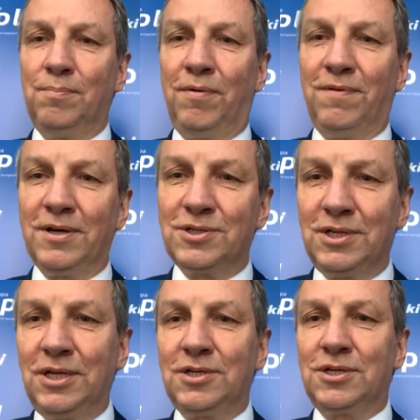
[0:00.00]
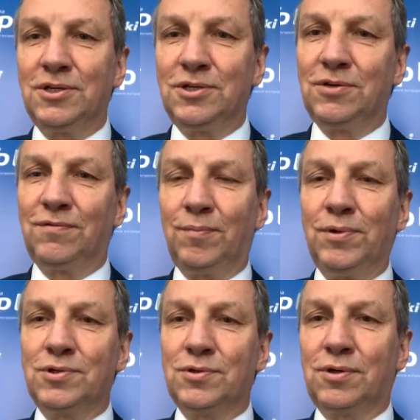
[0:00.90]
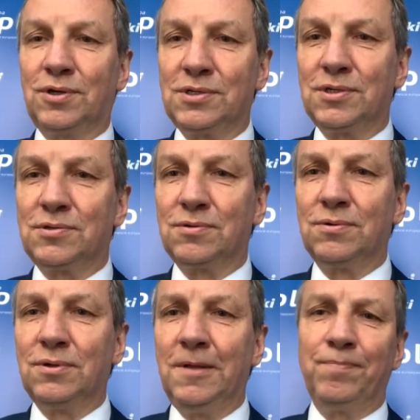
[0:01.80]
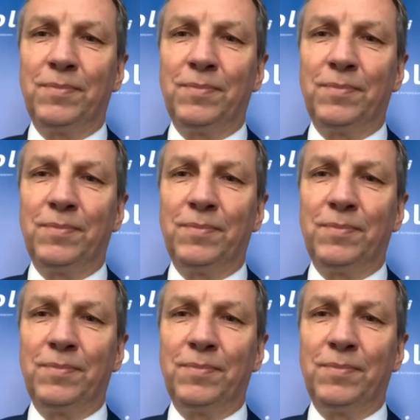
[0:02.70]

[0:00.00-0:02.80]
poważniejsze dziś w obliczu kryzysu.